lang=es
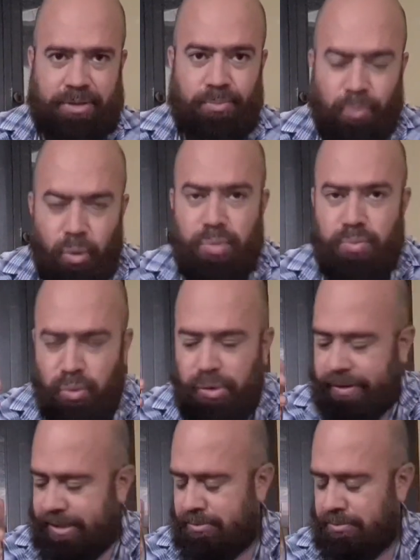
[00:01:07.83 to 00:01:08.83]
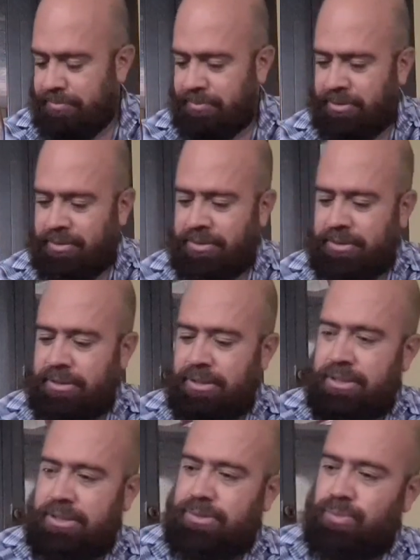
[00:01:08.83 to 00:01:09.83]
muy, muy rico.
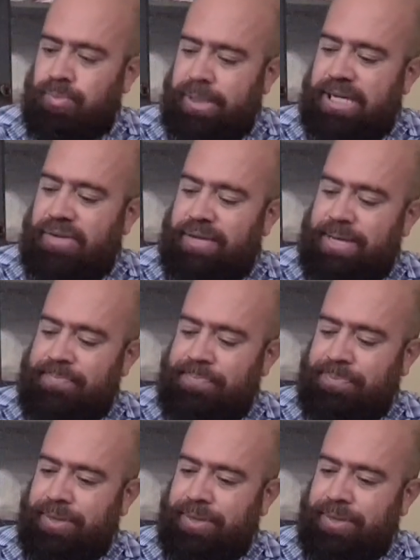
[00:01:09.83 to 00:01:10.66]
Es un buen café.